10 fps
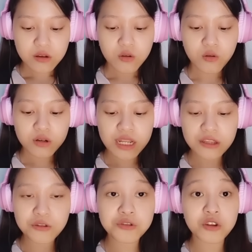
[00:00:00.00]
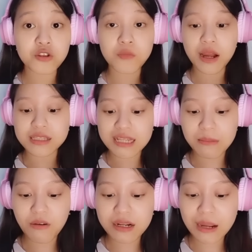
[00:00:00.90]
Kuning itu cocok banget
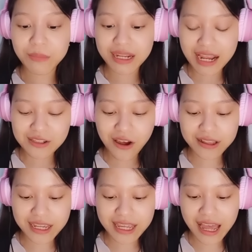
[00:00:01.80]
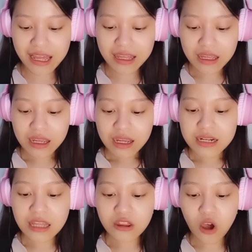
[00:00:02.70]
sama warna merah soalnya ya.
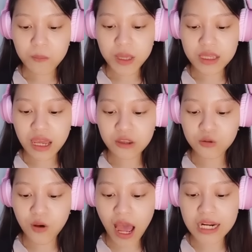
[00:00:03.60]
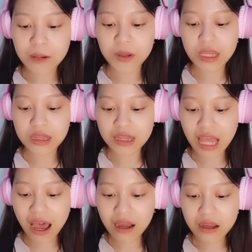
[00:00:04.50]
Dan toppingnya itu ada
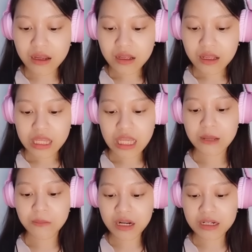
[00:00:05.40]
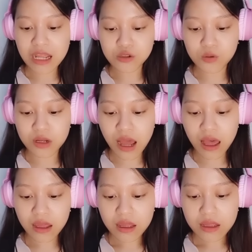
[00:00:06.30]
bintang, teddy bear, dan juga
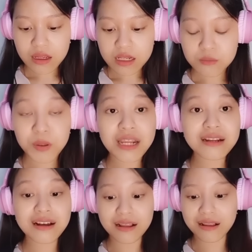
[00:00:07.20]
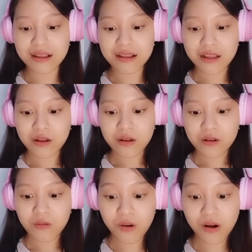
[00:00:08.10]
sprinkle.
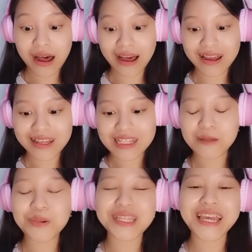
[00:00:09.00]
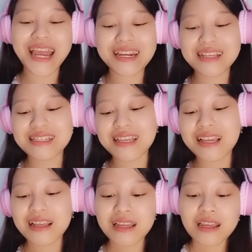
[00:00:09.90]
Wah, sepertinya enak
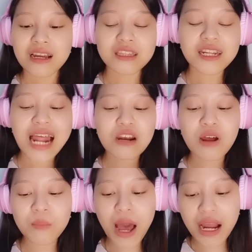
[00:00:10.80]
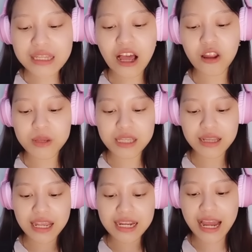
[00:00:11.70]
sih. Keterlaluan banget kalau
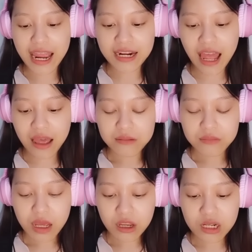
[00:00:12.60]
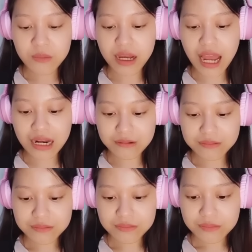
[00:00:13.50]
misalnya ini nggak enak. Ayo dimakan.
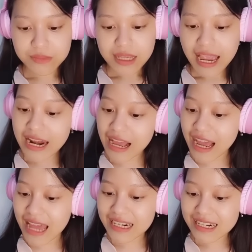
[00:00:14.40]
Enak kan?